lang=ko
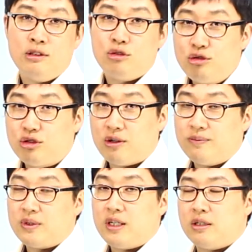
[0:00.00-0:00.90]
수죠
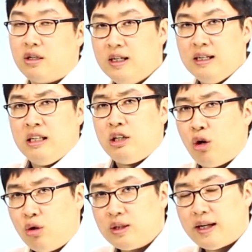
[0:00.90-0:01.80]
그래서
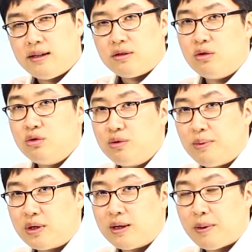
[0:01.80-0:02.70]
형사의 성수
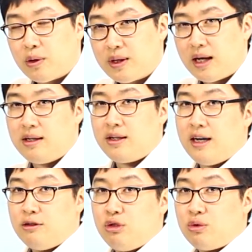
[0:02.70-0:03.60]
변화를 배웠다 이렇게
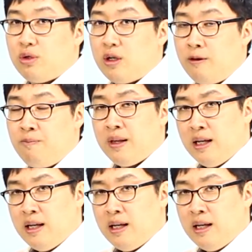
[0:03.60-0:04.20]
할 수 있고요